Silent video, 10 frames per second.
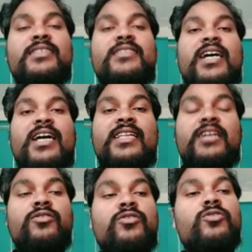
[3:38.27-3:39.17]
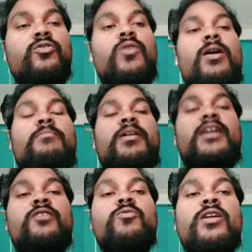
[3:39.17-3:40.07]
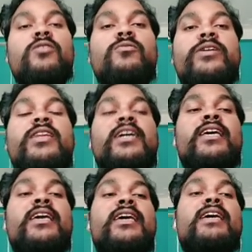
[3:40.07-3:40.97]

সাধারণত আমরা ডুরালুমিনটাকে